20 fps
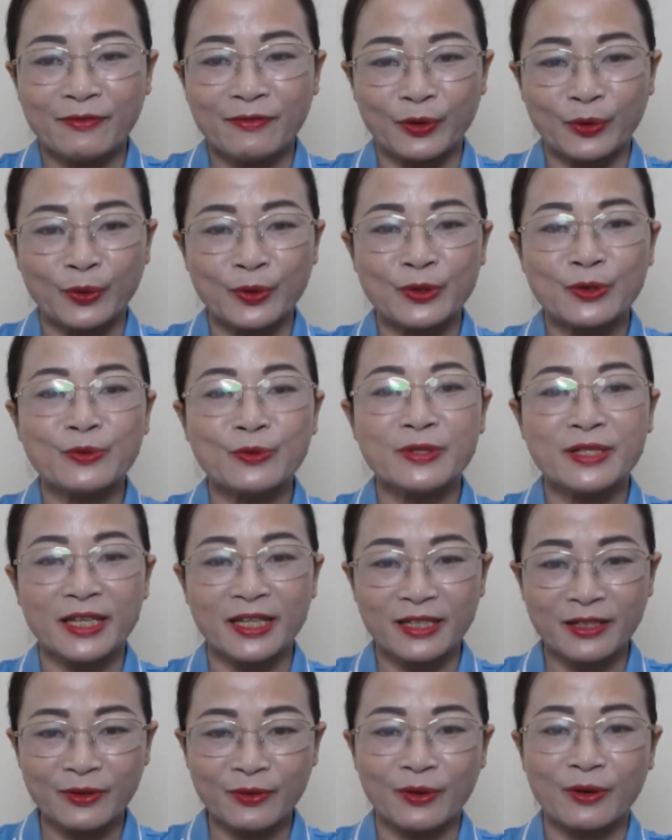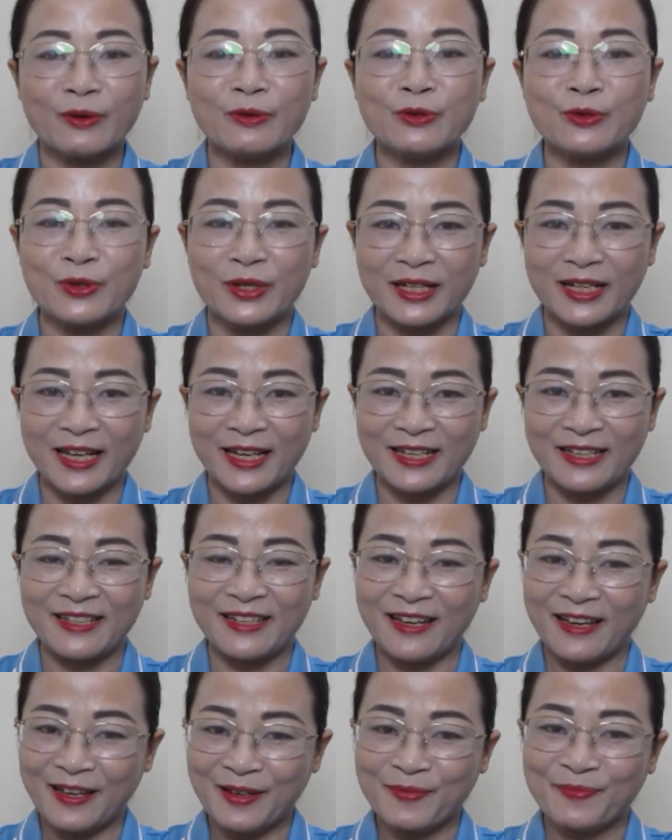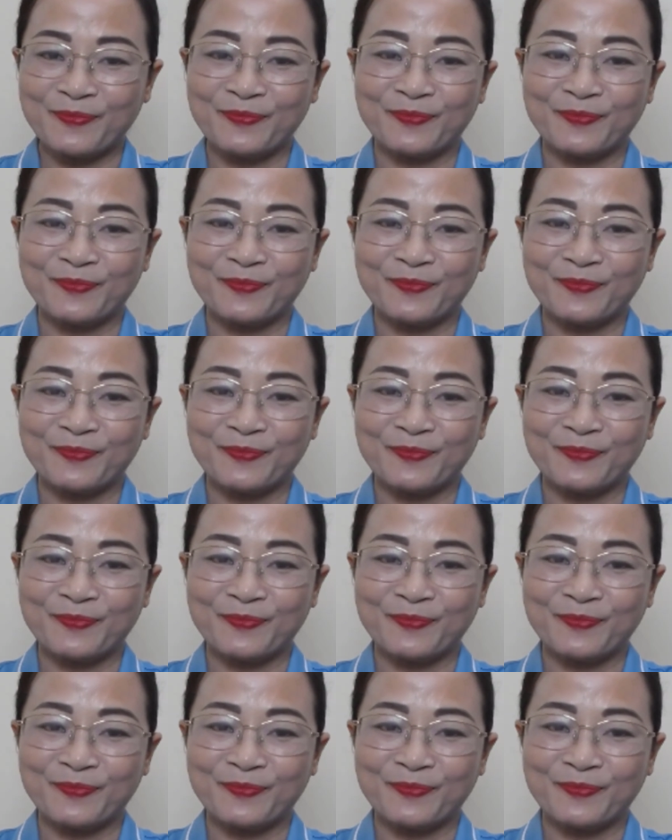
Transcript: vào nội dung chính của câu chuyện này nhé.